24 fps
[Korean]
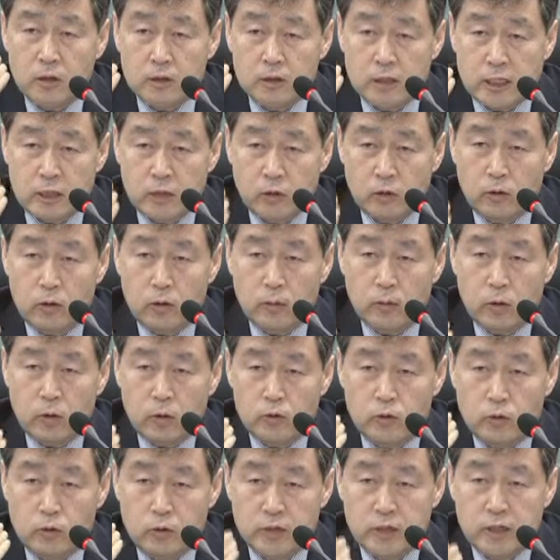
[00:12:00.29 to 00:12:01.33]
어, 제대로
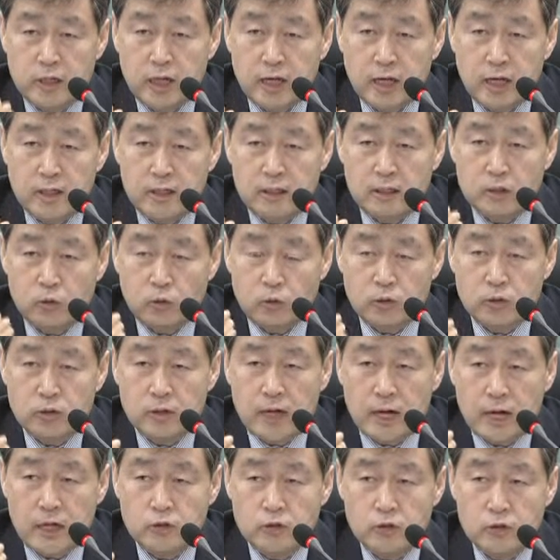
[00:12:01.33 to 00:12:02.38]
뭐 윤리성이라든지
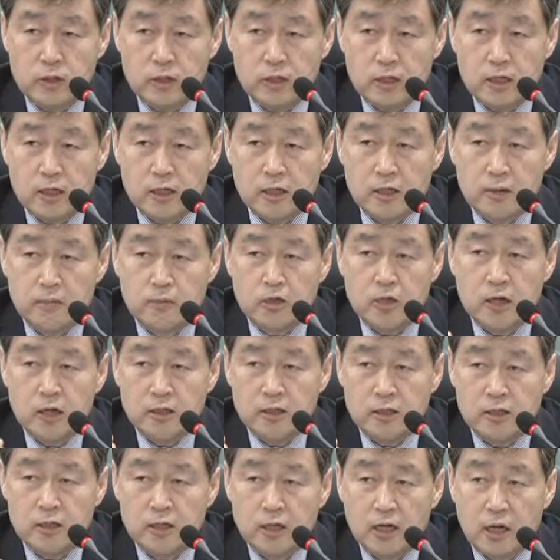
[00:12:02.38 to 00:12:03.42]
도서성 가지고 있는지 하는 검증하
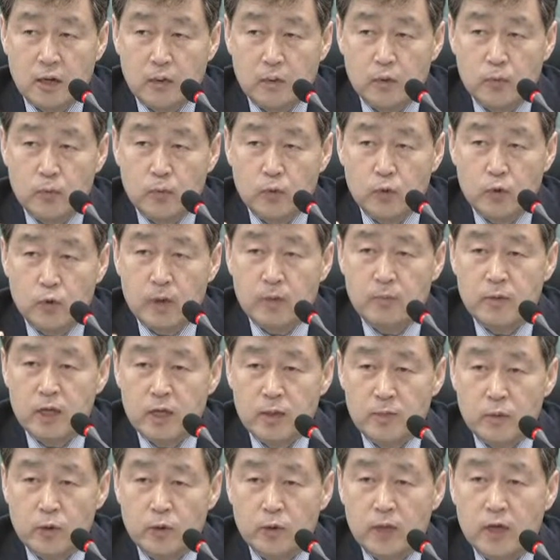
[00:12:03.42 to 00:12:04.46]
절차가
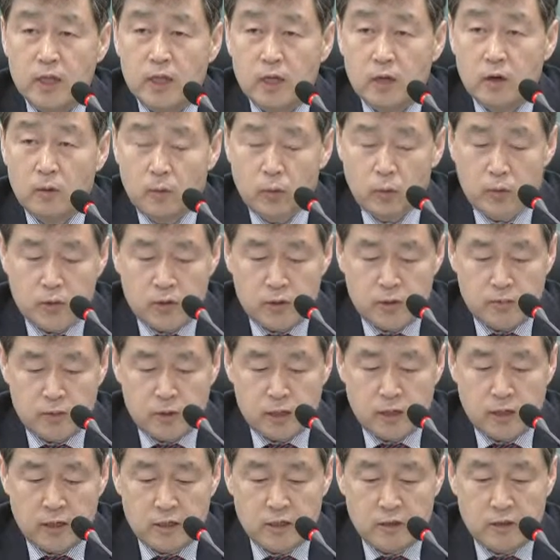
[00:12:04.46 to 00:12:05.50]
불가피하게 필요하다고
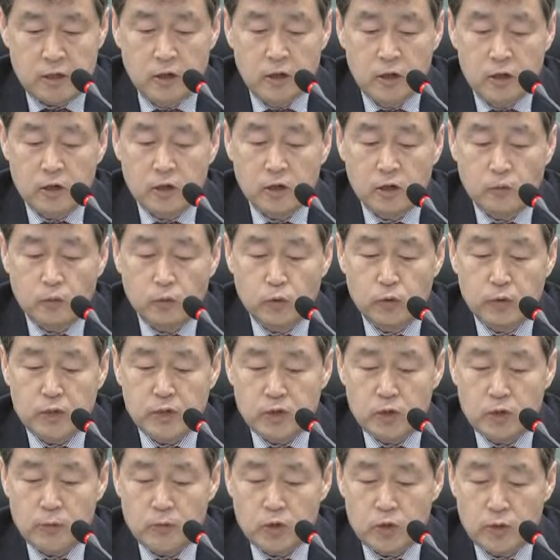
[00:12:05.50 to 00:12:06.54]
보여집니다. 그래서 그런
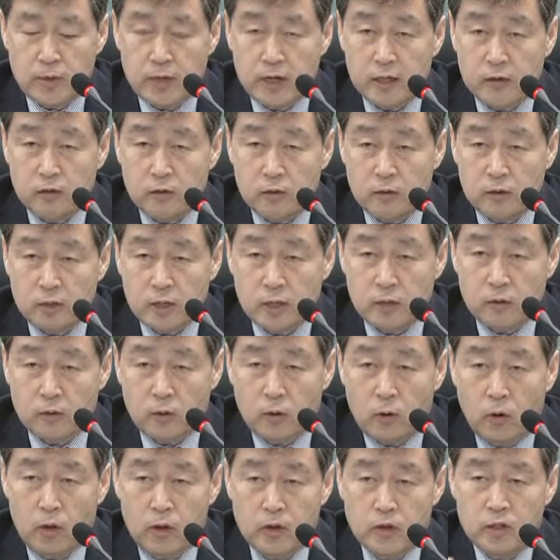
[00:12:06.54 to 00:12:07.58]
부분에서 미흡하게 들어돼
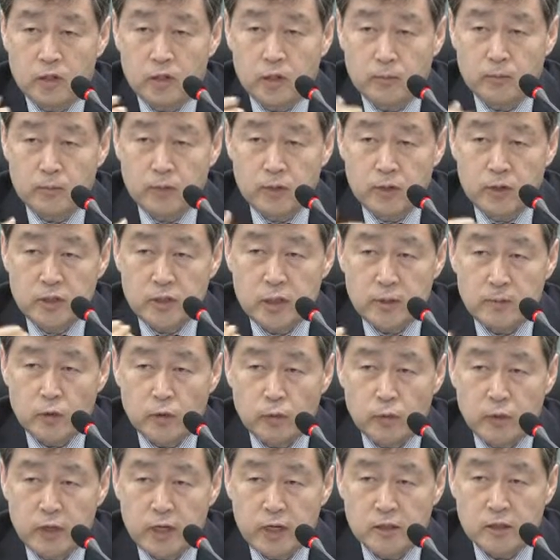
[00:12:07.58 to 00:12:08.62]
있고 시험 면제
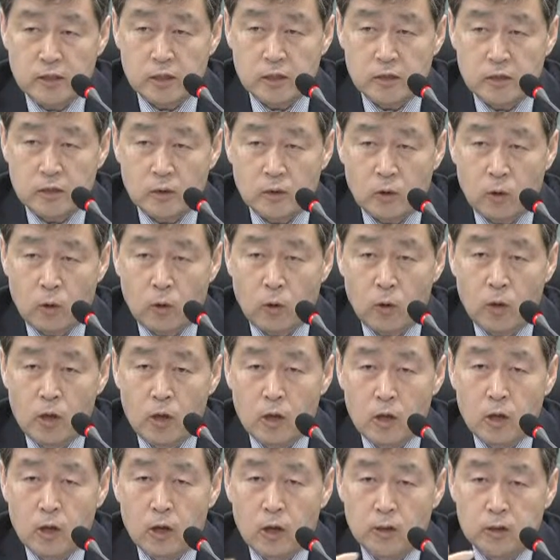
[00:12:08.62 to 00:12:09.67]
부분에 있어서도
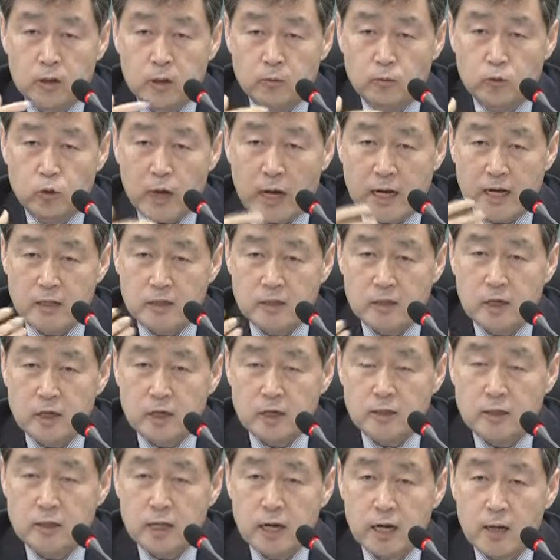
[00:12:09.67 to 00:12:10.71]
어, 직무 관련성이
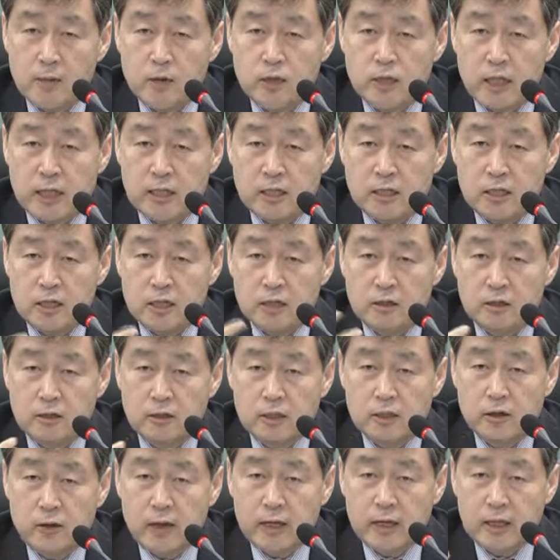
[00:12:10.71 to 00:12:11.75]
없는 사람이 단지 그
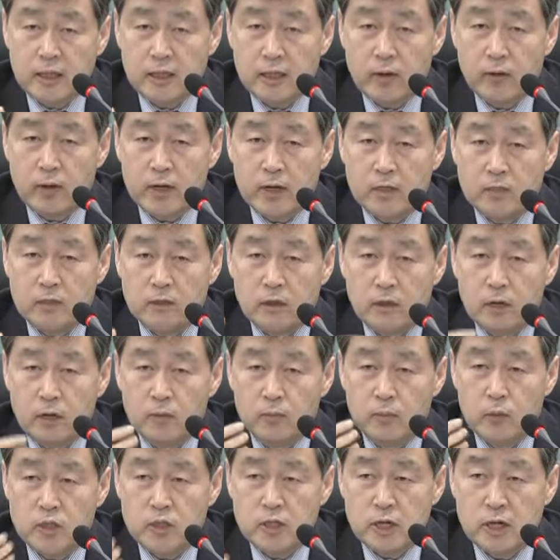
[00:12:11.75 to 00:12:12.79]
기관이 있다고 해서
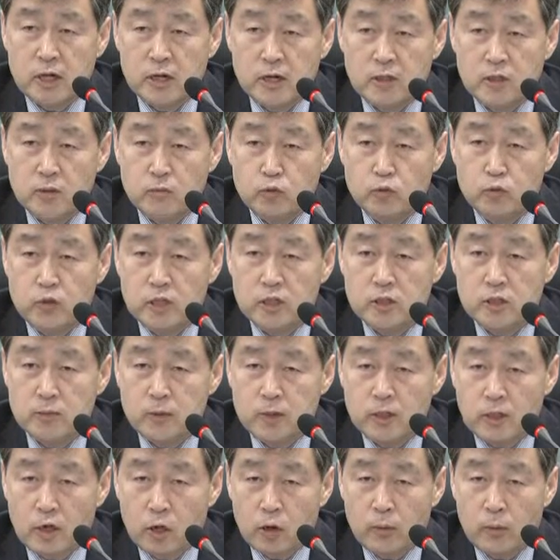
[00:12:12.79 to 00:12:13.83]
면제하는 것은
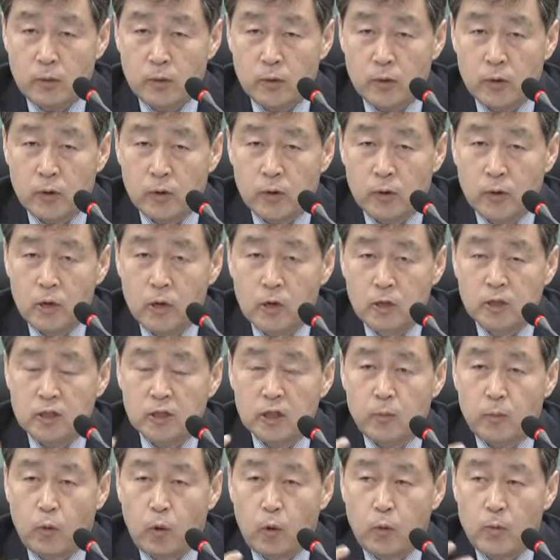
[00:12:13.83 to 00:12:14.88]
문제점이 있다고 보고요.
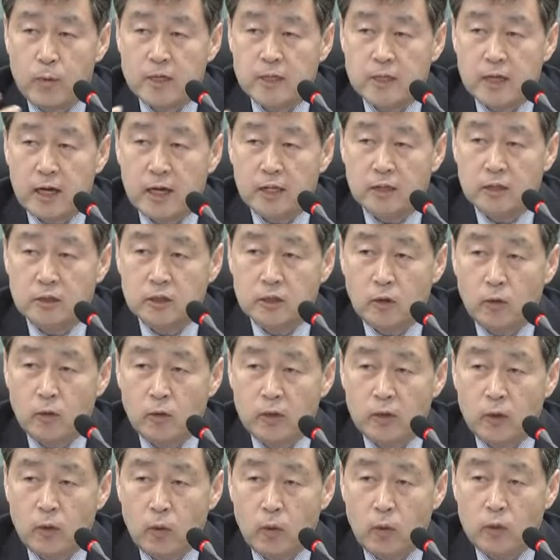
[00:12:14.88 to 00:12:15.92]
특히 보험회사 같은
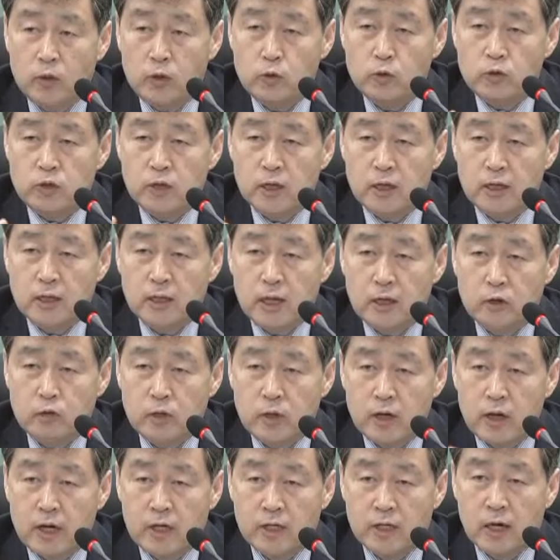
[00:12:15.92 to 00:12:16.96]
경우에는 오히려 유착이나
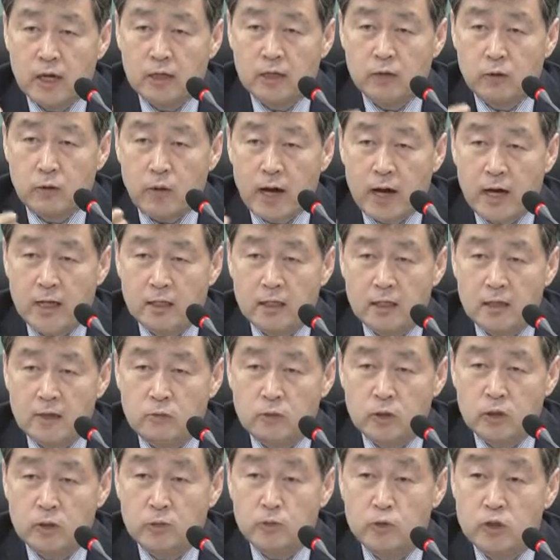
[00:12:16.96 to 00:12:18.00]
유대관계가 더
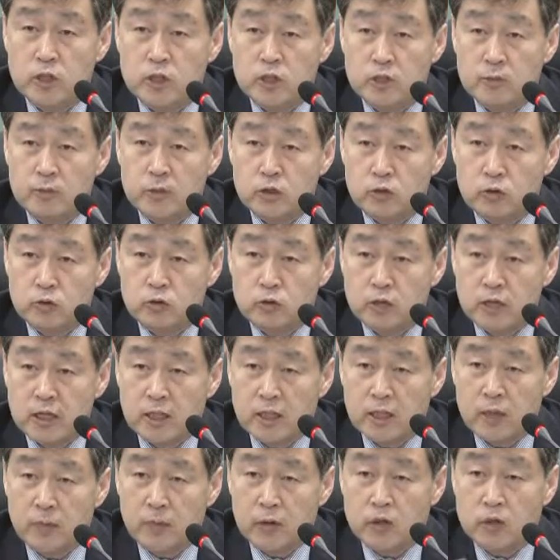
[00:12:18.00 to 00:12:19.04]
강화되는 어떤 문제점이 있을 수
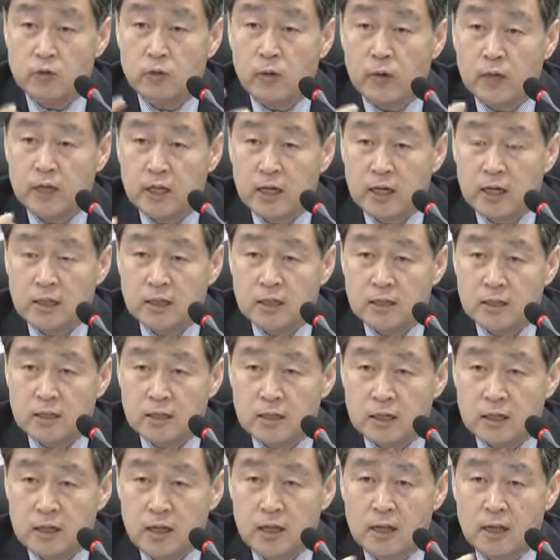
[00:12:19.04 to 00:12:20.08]
있기 때문에
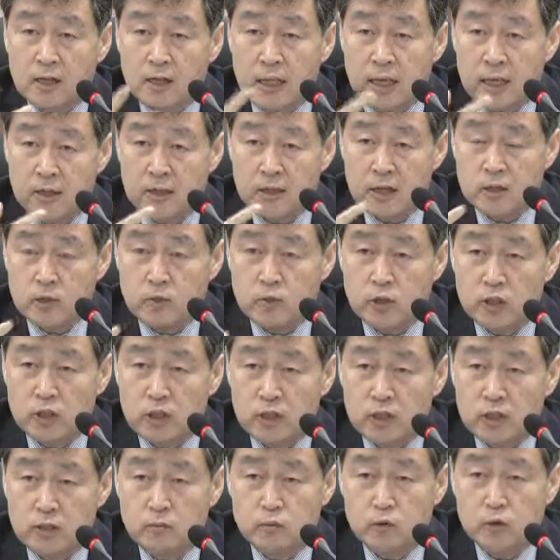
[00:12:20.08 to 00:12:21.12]
정관이라든지 다른 데서
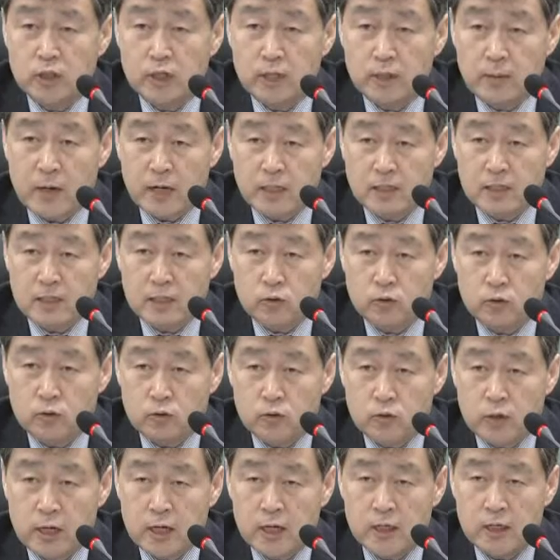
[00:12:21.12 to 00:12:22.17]
문제되는 그런 문제가 발생될
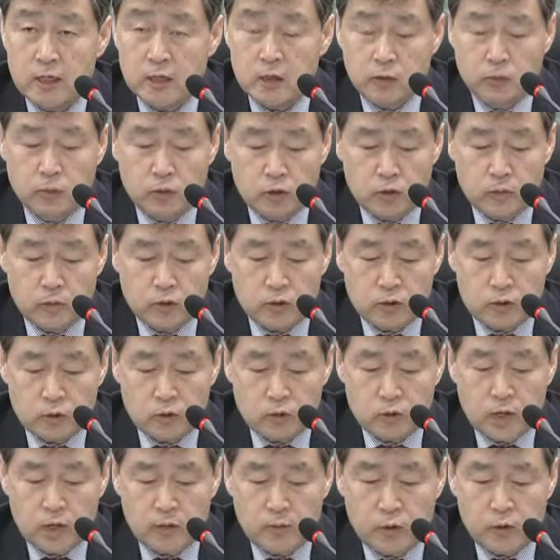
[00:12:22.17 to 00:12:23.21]
수 여지가 있기 때문에 그분 부좀더
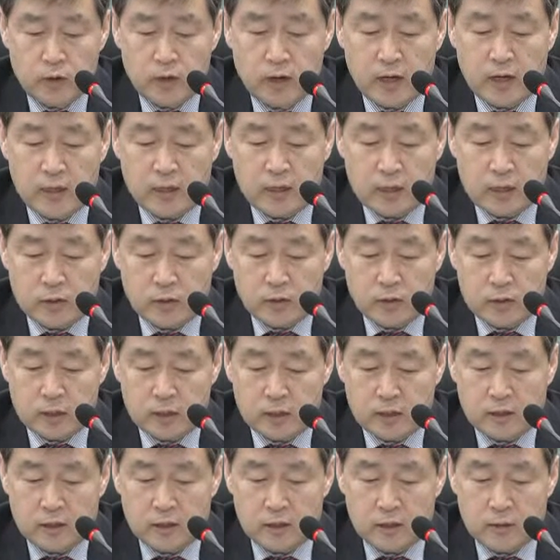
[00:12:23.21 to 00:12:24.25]
신중할 필요가 있다고
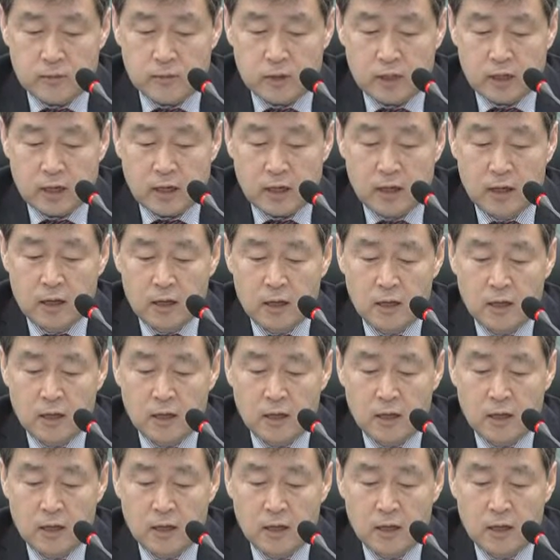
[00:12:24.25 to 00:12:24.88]
생각되십니다.